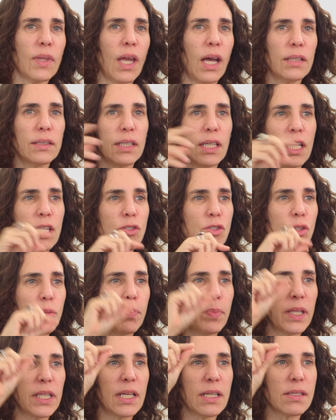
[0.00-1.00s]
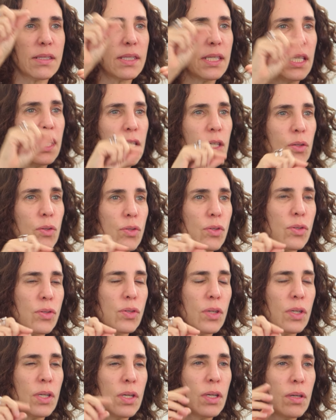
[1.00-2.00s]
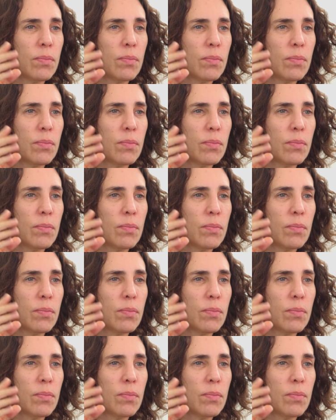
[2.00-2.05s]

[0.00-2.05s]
atende pedacinhos.